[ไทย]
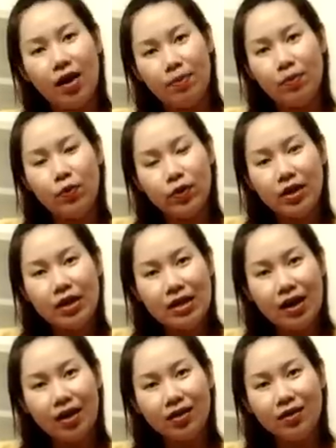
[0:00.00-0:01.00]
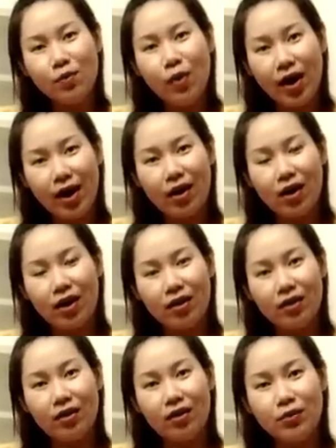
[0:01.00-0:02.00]
ล่ะพูดเรื่องว่า
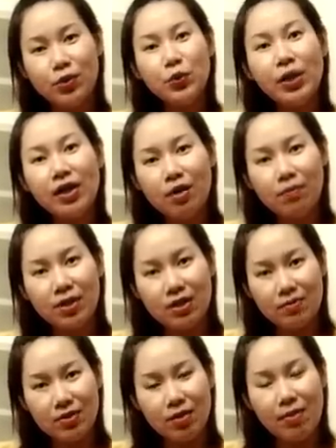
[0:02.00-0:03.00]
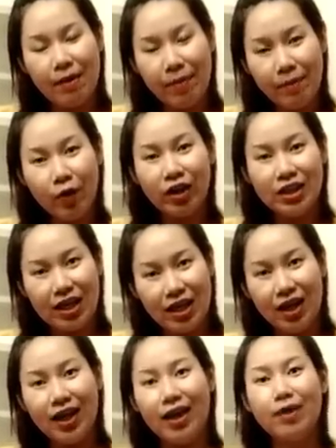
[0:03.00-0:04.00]
ช่วยเรื่องประจำเดือนมาไม่ปกติ
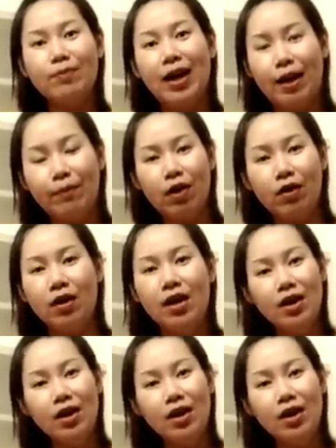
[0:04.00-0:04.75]
นะคะ คำถามก่อน